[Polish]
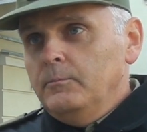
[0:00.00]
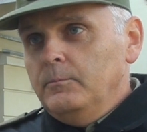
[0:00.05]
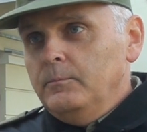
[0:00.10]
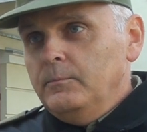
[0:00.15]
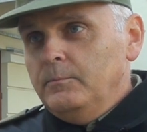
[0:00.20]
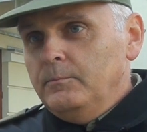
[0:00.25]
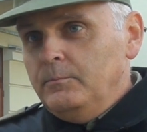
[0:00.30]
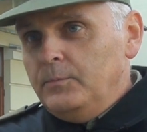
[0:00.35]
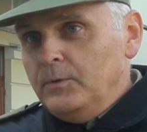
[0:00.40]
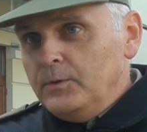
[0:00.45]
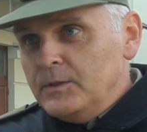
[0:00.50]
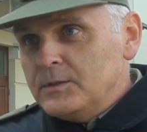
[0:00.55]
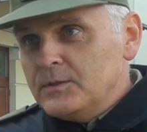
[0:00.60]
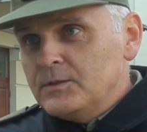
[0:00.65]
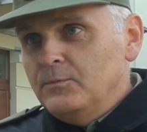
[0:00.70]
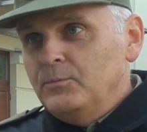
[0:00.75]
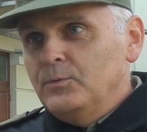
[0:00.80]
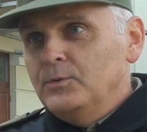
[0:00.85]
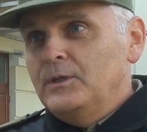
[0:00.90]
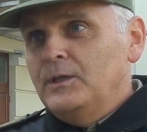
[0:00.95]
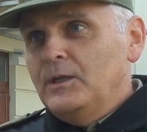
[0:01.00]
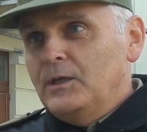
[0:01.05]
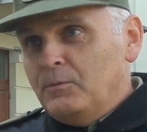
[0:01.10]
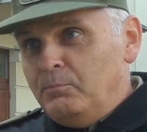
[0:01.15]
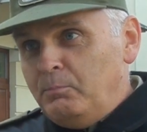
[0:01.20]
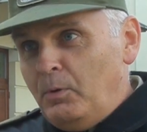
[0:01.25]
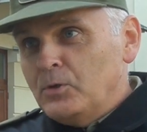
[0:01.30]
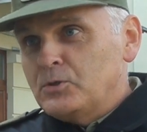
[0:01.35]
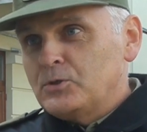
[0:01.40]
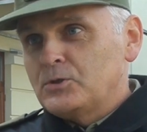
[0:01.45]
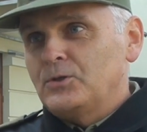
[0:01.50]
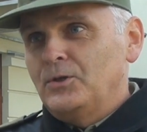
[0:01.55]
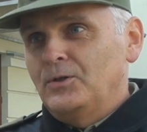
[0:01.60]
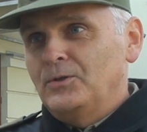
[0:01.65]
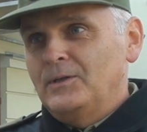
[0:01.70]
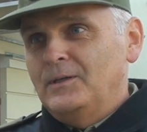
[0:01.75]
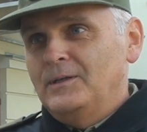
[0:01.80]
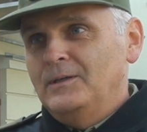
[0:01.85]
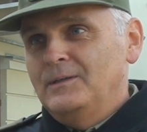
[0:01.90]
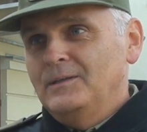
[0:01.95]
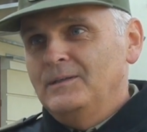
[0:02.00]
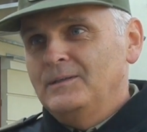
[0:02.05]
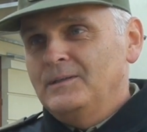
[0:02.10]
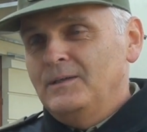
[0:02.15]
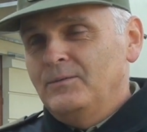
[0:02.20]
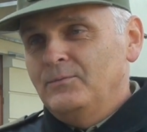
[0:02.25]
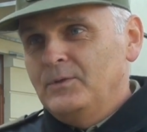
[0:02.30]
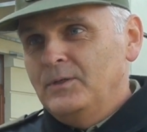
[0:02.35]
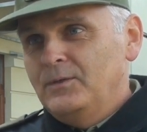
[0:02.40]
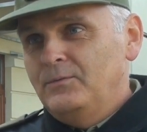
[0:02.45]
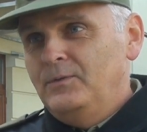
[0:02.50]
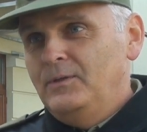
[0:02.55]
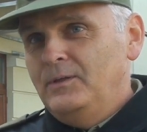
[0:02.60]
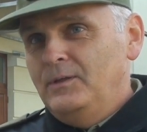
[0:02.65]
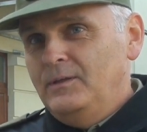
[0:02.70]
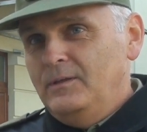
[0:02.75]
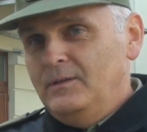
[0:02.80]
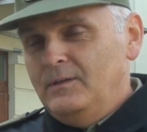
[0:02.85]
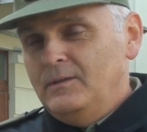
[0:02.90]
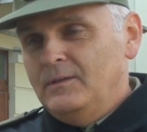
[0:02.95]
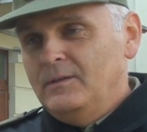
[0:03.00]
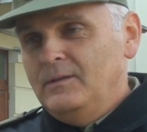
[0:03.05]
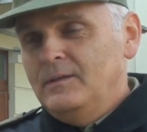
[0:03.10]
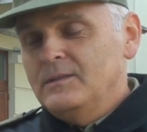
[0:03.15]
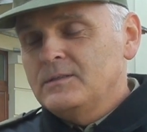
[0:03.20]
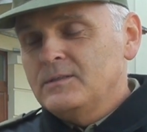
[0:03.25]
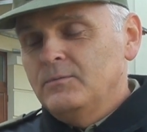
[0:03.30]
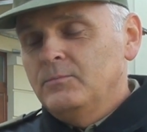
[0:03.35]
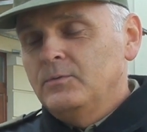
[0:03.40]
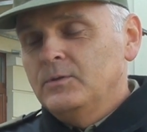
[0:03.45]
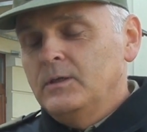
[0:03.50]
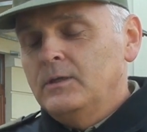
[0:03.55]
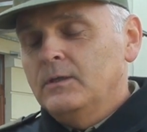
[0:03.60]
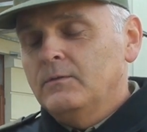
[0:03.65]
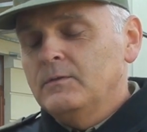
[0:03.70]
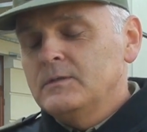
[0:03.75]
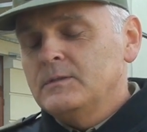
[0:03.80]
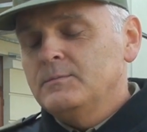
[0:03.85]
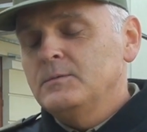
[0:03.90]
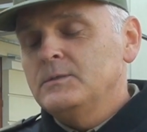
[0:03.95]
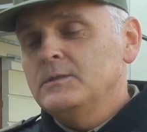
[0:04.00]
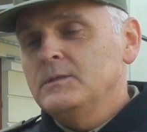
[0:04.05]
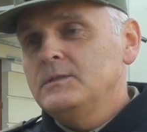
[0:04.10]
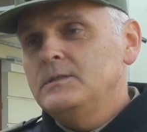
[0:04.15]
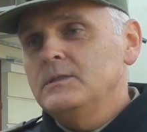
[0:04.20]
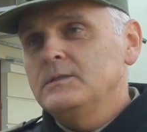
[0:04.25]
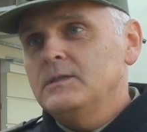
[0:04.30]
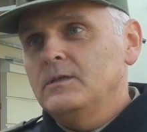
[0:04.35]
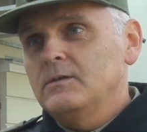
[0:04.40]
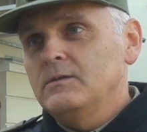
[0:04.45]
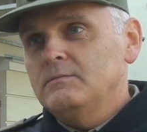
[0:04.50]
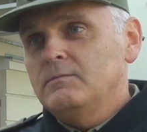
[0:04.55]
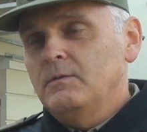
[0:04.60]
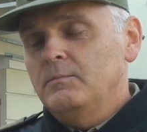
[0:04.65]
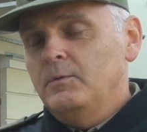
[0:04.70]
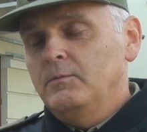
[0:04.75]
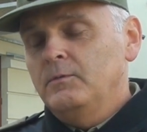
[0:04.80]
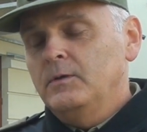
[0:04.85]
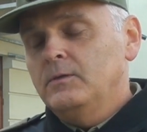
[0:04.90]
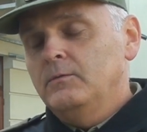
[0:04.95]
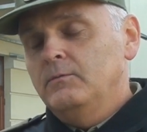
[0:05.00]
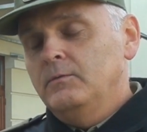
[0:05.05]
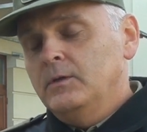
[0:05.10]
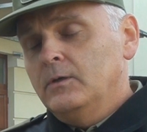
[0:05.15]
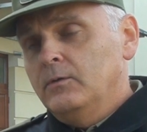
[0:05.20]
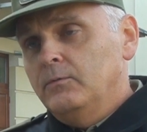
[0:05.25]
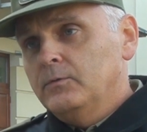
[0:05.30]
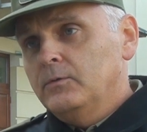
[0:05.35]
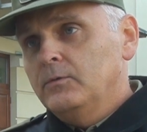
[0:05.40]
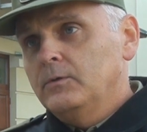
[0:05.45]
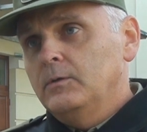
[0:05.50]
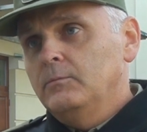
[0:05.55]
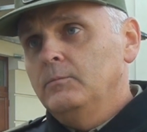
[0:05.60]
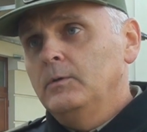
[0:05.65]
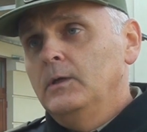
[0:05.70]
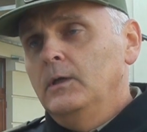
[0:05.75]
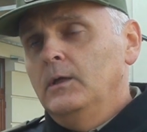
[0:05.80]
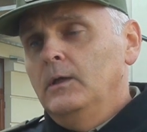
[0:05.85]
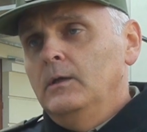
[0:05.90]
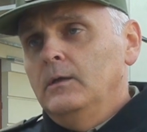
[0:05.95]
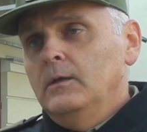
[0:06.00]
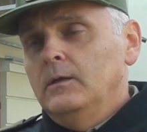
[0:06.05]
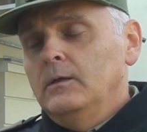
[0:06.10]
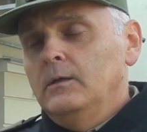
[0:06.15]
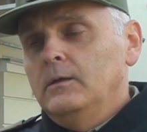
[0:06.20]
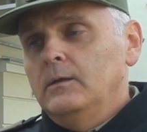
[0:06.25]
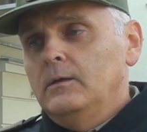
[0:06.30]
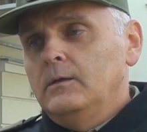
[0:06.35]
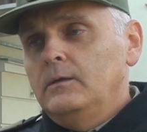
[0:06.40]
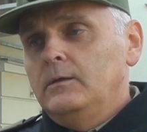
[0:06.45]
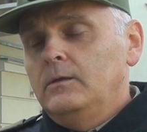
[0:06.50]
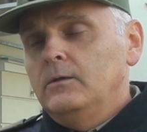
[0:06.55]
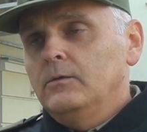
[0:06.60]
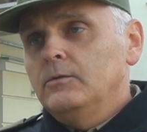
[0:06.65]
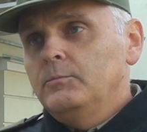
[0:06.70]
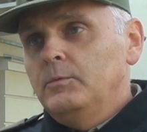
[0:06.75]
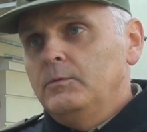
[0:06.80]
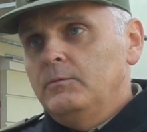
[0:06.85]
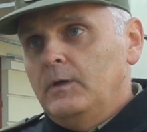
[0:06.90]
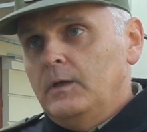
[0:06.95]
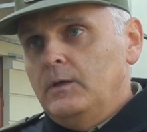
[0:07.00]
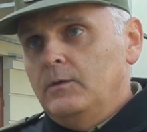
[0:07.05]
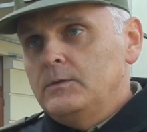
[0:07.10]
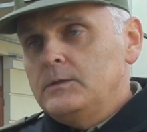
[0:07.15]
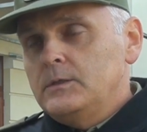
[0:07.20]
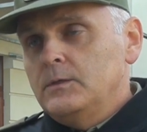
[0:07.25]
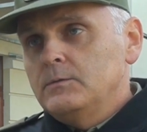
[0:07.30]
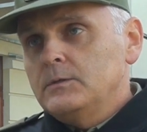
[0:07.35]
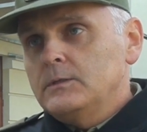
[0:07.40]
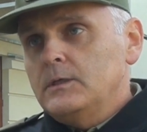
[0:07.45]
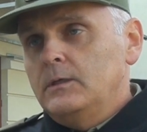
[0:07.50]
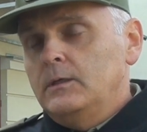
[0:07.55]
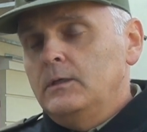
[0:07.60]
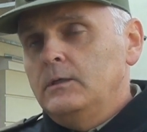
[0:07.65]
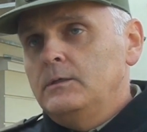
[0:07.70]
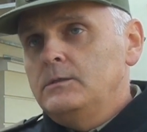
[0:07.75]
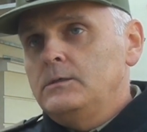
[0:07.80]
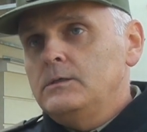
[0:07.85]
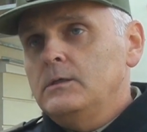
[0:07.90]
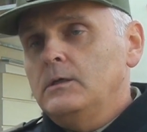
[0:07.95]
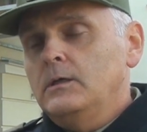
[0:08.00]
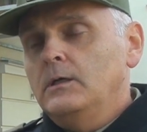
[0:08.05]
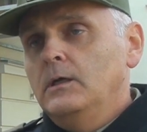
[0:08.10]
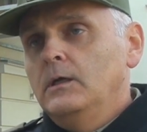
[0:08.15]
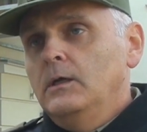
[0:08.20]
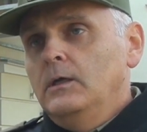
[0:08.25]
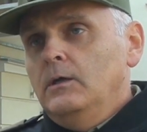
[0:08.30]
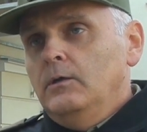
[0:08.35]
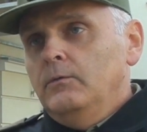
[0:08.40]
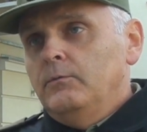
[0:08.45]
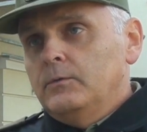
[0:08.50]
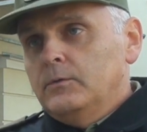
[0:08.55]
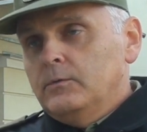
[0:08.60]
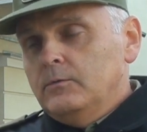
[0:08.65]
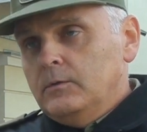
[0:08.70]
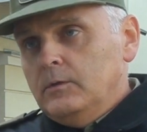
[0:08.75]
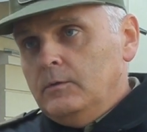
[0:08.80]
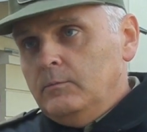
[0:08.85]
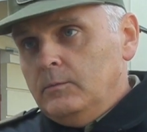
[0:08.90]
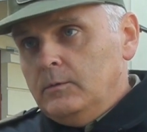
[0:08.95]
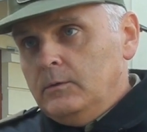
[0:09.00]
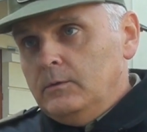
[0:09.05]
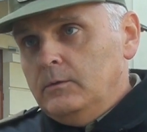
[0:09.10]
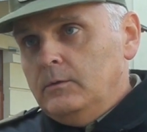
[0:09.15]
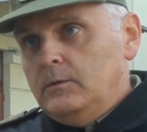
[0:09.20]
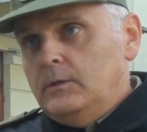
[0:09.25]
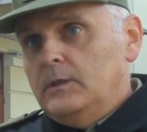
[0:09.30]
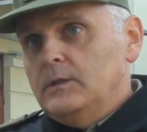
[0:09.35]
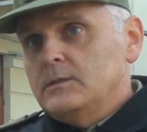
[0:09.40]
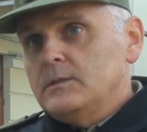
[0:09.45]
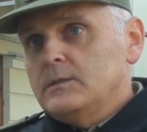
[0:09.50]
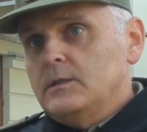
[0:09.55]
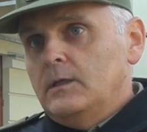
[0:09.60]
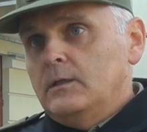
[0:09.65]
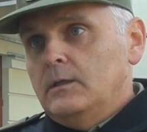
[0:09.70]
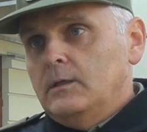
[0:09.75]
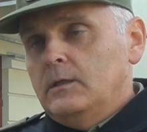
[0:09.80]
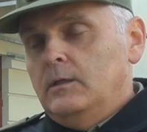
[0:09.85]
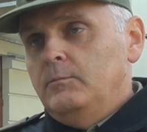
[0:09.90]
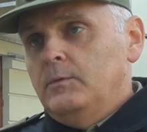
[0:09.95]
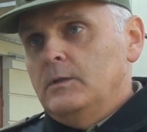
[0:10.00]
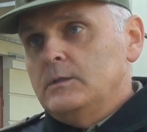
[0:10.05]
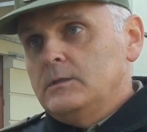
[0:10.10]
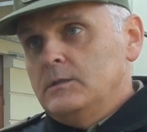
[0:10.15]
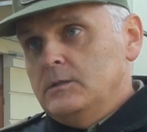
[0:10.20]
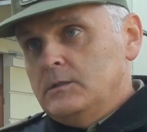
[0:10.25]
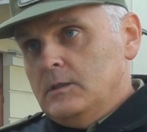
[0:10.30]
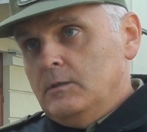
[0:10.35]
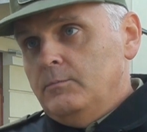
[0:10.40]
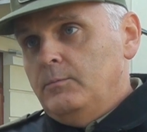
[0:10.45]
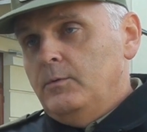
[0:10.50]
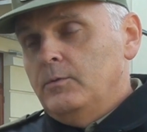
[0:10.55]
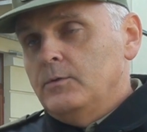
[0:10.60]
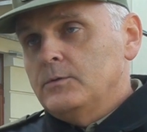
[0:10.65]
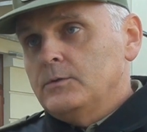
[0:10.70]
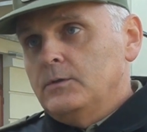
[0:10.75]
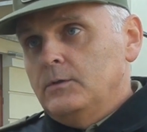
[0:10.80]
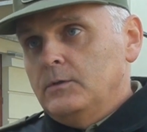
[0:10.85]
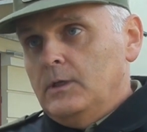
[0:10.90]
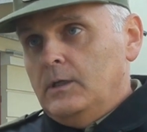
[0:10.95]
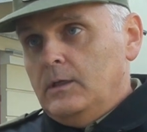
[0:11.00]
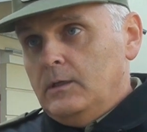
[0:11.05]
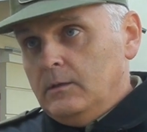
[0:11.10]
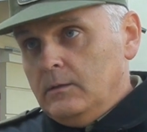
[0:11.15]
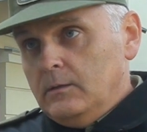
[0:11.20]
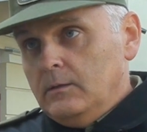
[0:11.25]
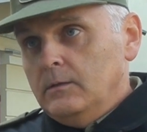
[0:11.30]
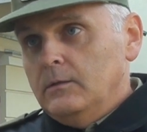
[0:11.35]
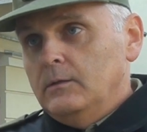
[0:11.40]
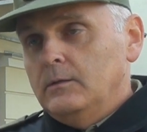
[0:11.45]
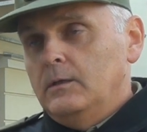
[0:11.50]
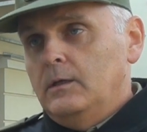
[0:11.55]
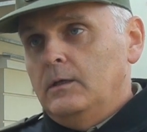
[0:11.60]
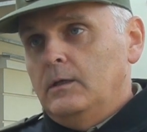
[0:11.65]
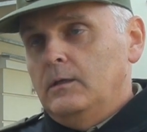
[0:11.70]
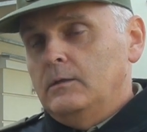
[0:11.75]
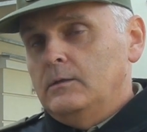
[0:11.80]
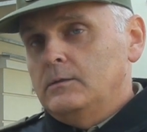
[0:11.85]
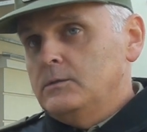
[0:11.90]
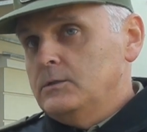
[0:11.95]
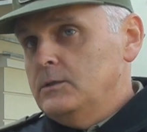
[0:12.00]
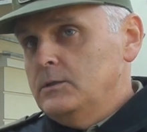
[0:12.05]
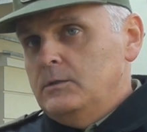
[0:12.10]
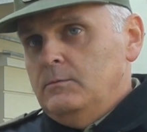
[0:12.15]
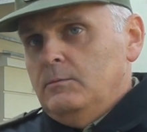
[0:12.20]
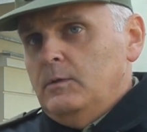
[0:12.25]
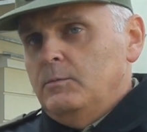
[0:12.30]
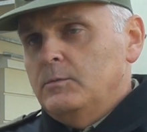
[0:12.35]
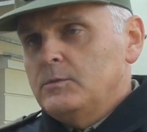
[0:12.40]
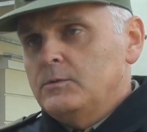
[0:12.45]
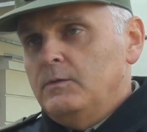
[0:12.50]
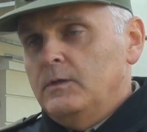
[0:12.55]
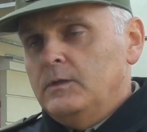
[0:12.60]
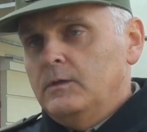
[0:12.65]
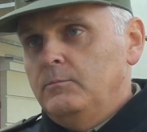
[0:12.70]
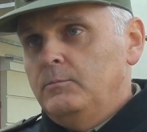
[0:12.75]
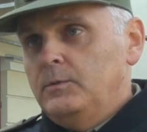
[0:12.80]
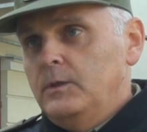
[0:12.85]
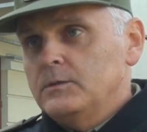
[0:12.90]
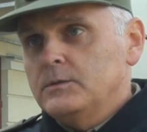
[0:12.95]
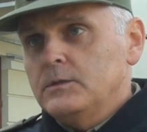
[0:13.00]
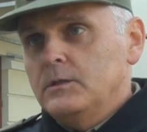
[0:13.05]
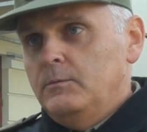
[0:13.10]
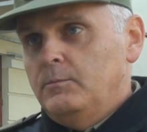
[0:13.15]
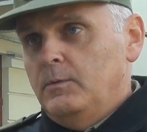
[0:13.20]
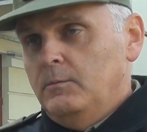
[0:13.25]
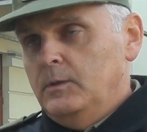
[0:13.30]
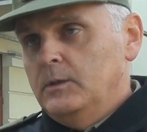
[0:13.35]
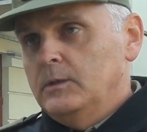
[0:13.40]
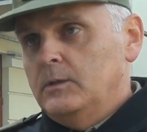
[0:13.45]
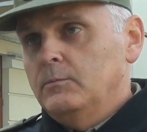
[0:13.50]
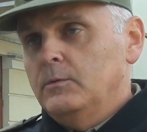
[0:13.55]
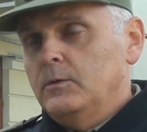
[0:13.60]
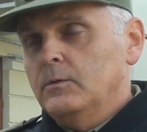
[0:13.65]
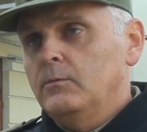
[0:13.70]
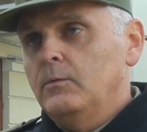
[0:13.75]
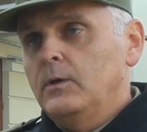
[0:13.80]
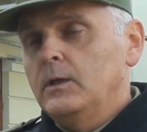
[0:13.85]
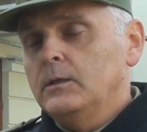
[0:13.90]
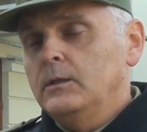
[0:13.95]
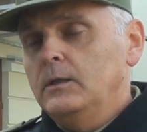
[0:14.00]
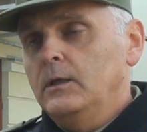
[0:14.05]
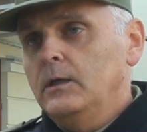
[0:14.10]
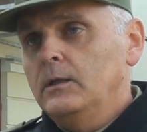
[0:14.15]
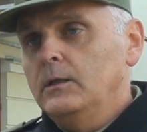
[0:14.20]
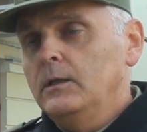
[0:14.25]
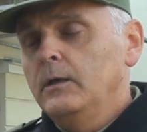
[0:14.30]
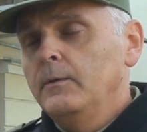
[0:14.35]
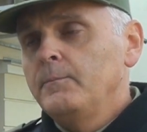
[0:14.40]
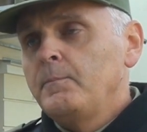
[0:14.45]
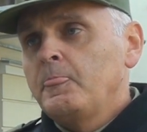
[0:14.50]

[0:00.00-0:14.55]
Mm, bo jest to budynek po szkole. Tam w tej chwili jest to budynek dyspozycji starostwa powiatowego, w którym e, nie odbywają się zajęcia, w którym e, jest sala gimnastyczna położona na trzecim albo czwartym piętrze, nie pamiętam dokładnie, ale